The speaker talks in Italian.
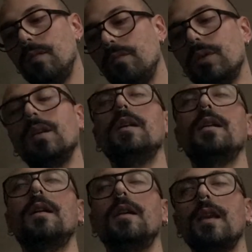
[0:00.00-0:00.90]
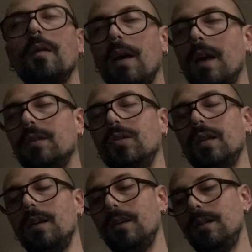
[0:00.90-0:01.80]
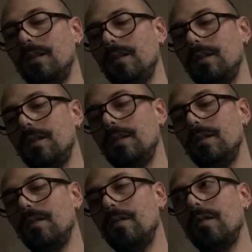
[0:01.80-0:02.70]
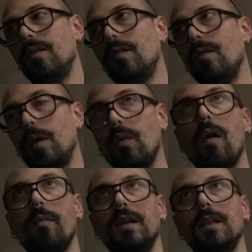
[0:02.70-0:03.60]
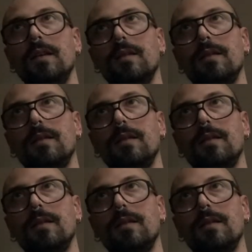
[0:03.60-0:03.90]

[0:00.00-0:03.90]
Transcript: poter riemergere come uomini.